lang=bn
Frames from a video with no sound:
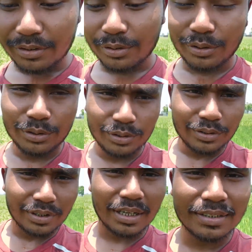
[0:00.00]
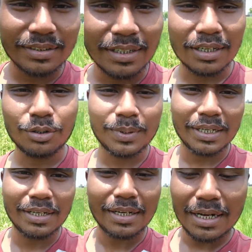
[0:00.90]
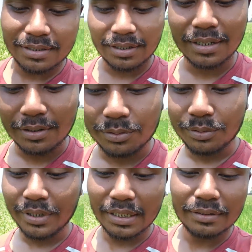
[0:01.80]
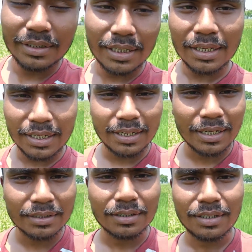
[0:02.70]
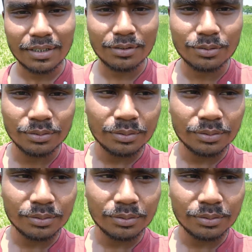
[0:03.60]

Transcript: তো গাছ লাগাও বেটারা গাছ লাগাও এসি না লাগায় গাছ লাগাও